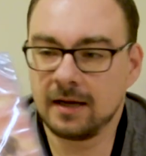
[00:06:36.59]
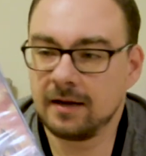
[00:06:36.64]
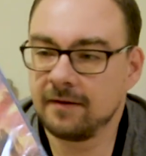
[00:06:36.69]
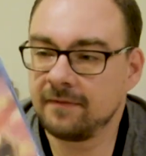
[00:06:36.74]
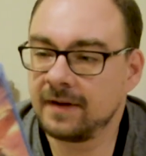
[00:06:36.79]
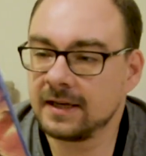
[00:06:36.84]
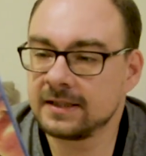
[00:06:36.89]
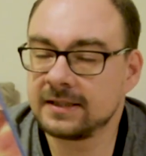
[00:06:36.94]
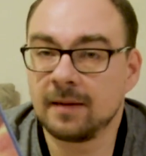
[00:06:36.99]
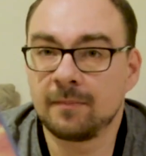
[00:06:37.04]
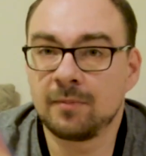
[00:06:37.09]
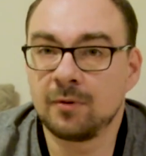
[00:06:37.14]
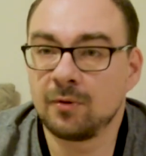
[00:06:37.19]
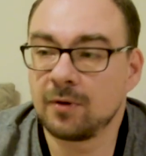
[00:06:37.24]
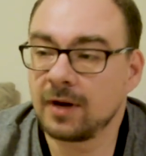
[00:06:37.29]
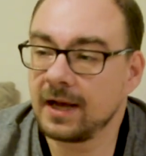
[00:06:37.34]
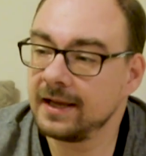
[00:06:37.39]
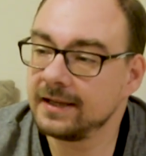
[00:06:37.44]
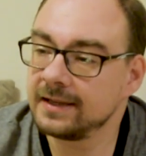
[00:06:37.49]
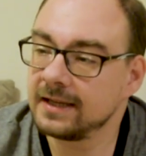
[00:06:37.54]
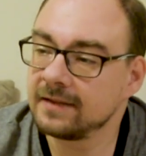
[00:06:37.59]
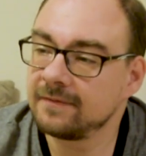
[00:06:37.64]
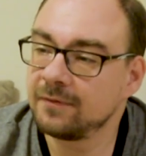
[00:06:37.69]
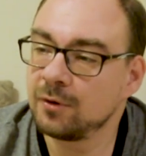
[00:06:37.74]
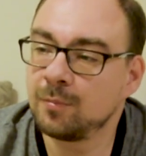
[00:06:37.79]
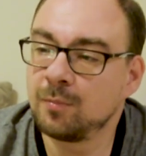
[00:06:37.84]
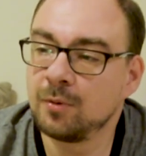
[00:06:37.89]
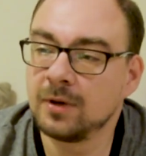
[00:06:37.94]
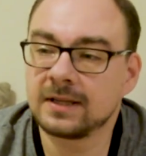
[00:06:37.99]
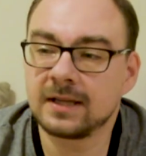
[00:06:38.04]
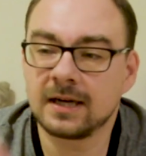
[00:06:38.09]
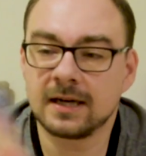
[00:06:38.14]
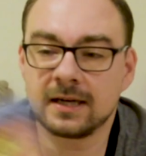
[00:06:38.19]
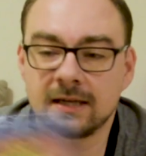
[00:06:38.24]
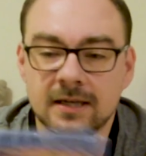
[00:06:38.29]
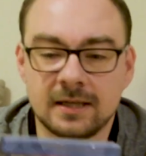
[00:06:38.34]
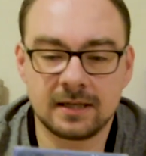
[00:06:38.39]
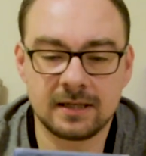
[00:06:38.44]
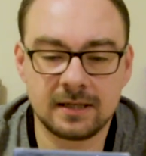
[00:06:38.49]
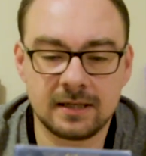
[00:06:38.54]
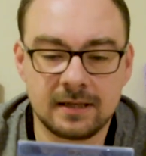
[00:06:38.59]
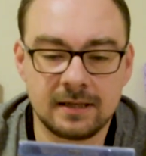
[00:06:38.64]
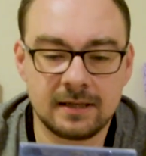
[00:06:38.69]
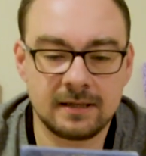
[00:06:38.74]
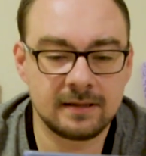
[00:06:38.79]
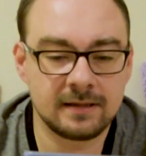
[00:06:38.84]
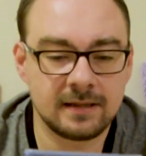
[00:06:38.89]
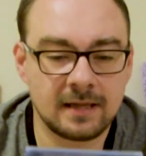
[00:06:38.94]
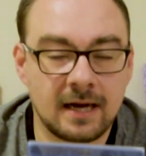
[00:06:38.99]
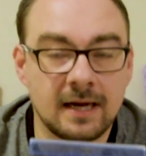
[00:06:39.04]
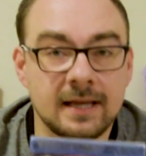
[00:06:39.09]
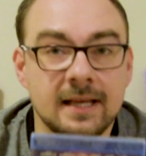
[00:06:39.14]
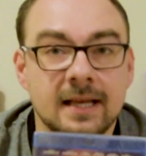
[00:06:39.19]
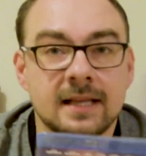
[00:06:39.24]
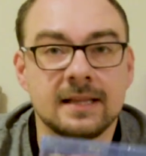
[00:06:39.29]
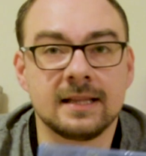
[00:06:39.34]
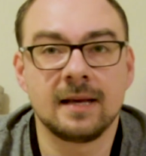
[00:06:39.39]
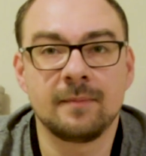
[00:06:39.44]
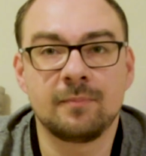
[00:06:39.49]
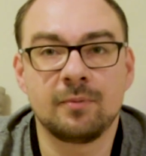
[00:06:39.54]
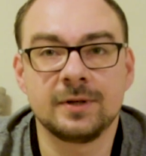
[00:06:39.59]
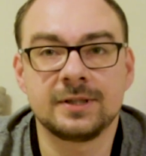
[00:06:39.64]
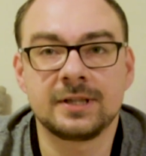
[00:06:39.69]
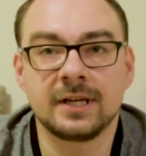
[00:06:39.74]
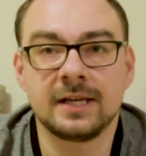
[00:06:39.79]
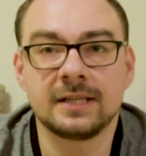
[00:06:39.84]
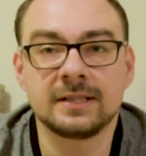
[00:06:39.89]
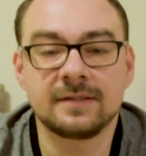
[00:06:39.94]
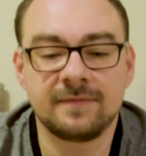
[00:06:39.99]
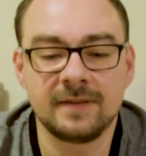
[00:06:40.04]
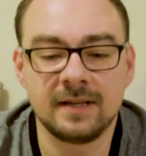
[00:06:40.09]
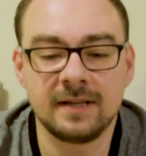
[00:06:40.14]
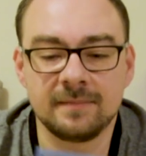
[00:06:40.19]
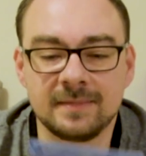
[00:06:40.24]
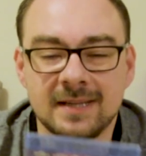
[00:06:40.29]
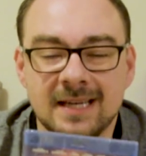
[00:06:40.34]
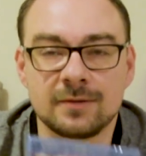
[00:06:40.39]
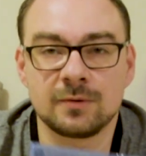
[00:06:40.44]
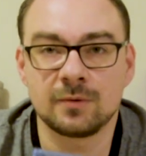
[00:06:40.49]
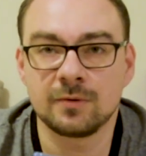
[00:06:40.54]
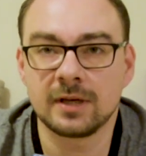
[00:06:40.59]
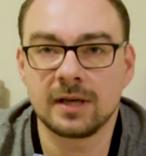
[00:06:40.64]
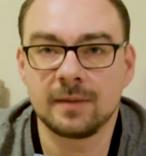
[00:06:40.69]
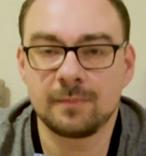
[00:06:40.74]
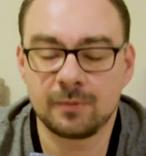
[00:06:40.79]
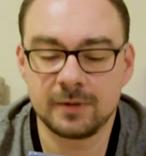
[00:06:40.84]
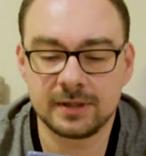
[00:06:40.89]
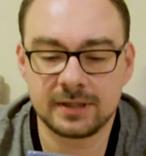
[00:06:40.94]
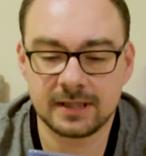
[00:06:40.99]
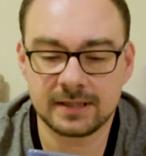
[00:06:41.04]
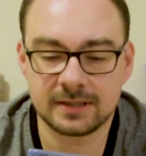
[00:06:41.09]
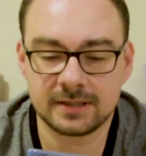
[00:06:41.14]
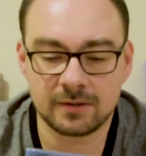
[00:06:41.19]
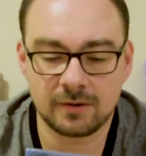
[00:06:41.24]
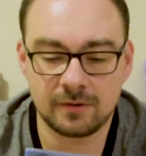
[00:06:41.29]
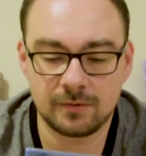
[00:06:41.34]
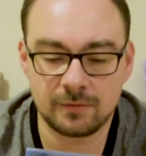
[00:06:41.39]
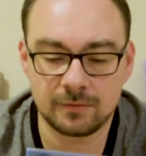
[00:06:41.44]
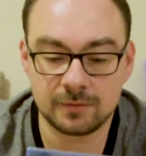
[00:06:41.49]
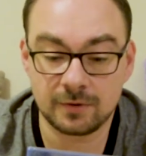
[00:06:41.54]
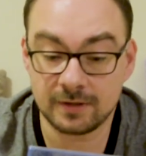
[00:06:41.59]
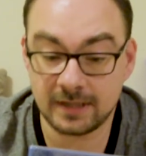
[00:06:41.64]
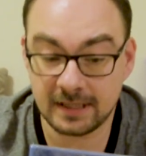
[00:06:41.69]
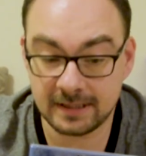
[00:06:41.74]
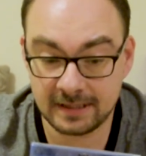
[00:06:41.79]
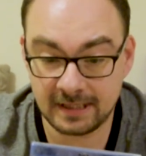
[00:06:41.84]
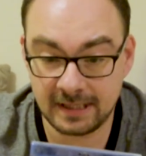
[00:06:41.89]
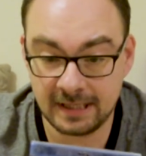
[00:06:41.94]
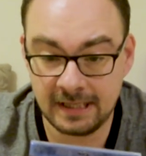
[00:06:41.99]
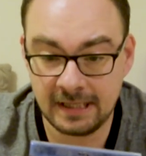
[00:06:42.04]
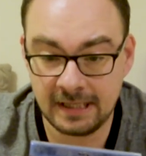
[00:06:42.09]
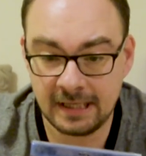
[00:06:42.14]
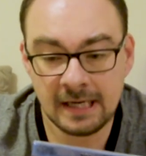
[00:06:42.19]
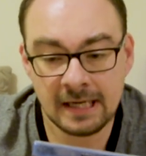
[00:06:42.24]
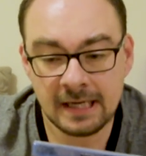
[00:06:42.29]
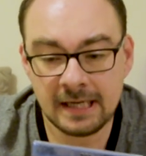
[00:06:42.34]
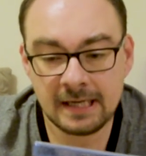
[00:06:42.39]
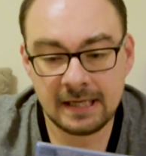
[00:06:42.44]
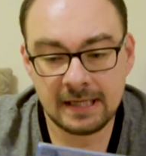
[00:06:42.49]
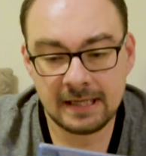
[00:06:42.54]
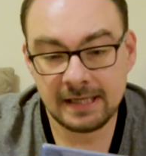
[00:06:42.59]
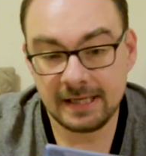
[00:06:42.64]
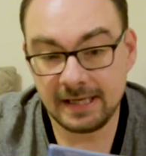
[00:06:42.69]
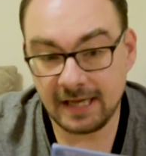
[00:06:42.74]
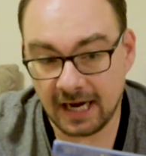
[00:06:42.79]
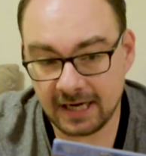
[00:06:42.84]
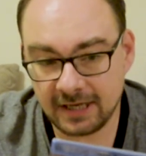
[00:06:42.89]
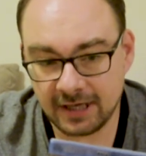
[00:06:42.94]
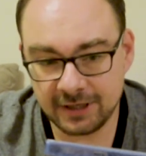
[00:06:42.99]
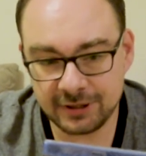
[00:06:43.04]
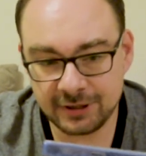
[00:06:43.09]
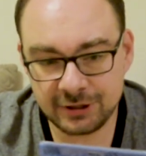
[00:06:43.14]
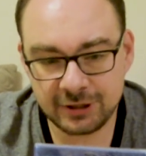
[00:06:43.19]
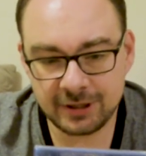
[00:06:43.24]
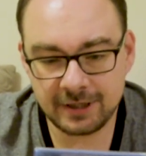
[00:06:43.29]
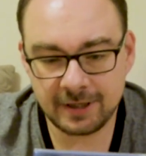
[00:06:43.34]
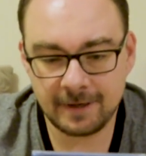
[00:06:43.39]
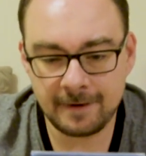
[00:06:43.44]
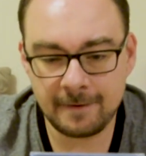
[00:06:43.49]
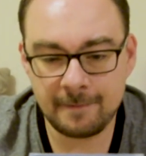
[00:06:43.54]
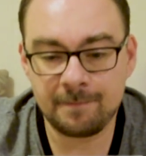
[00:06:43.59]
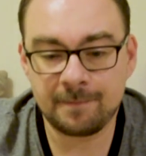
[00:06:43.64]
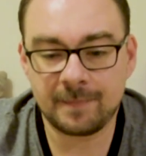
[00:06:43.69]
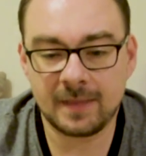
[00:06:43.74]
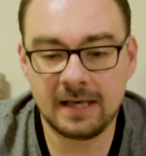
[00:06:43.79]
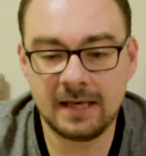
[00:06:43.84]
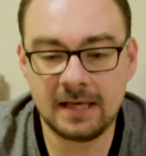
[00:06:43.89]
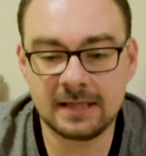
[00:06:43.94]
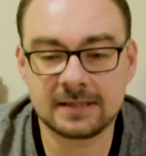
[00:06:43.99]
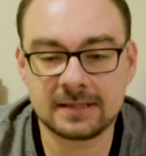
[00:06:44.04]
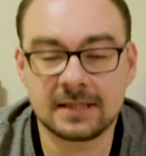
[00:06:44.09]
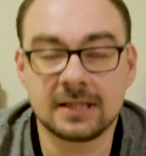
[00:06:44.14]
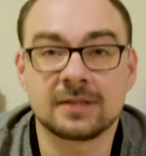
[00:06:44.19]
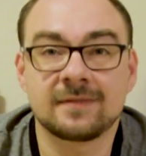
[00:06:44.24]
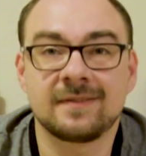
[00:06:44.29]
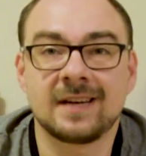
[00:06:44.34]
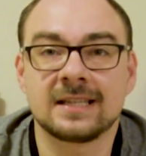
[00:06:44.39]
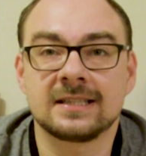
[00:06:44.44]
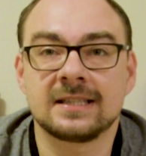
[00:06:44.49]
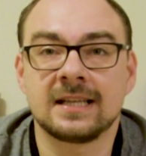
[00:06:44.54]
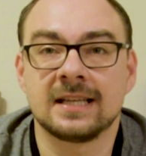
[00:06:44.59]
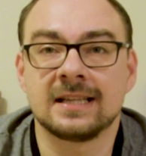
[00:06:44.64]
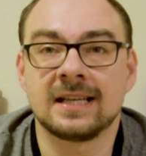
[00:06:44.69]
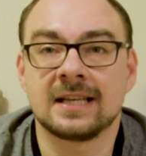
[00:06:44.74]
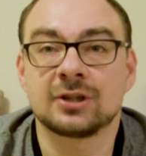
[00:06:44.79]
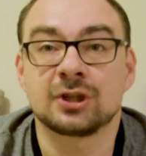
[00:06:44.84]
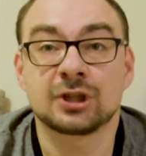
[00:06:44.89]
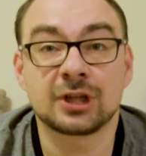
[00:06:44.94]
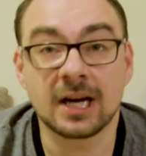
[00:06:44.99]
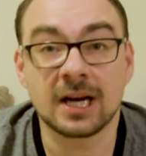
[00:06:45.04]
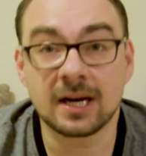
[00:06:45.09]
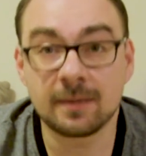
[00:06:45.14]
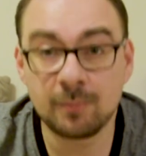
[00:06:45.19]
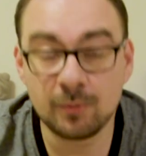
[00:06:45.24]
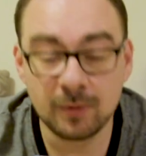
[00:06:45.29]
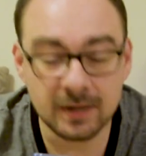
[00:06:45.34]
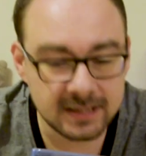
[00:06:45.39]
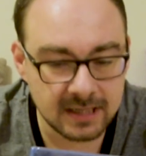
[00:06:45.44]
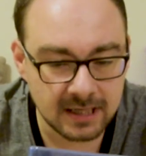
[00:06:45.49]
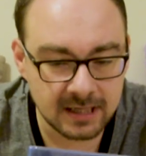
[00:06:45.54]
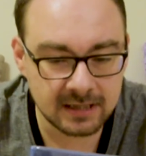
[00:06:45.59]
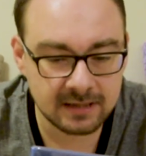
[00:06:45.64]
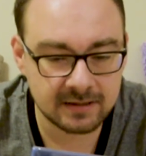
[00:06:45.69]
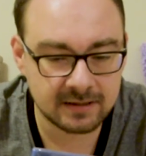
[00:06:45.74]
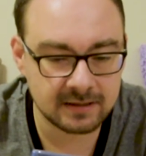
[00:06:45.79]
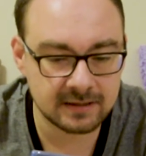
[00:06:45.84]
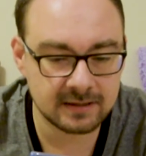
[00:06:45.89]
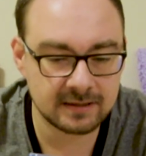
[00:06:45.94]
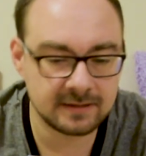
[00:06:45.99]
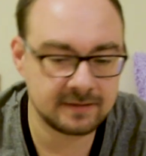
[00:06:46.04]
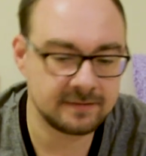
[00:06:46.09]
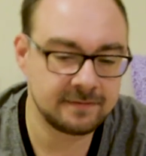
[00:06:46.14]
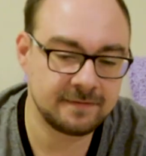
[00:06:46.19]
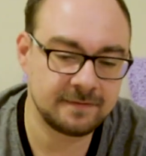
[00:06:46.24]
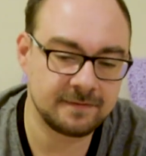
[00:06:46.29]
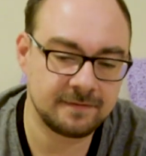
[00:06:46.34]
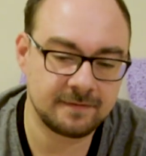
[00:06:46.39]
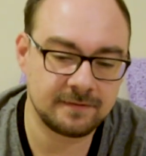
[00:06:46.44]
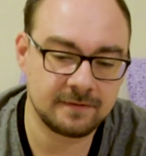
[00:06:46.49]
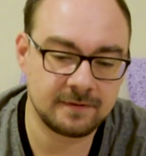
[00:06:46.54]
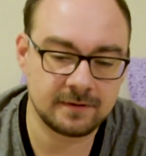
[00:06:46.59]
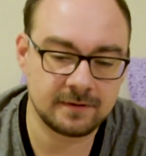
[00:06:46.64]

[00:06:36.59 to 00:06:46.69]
E, wersja Blu-ray na dwóch płytach. E, na jednej płycie jest film, na drugiej płycie są dodatki jakieś. jest też wersja na trzech płytach e, w,